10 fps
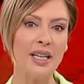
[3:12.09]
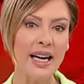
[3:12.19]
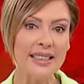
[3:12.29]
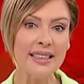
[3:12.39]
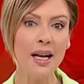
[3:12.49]

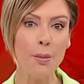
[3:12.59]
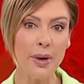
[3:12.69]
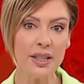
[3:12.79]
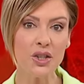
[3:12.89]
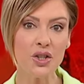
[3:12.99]
Kadına
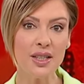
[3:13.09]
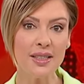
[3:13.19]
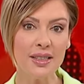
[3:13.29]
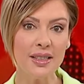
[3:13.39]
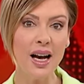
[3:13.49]

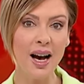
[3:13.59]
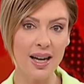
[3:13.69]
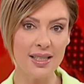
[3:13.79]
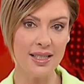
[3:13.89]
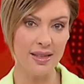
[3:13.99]
bakışları
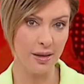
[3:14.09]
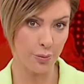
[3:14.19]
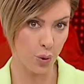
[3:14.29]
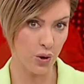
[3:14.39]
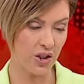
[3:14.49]

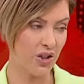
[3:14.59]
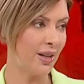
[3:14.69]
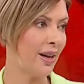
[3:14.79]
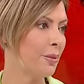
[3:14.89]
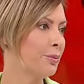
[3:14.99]
aslında bu
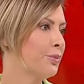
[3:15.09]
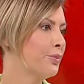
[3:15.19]
işte.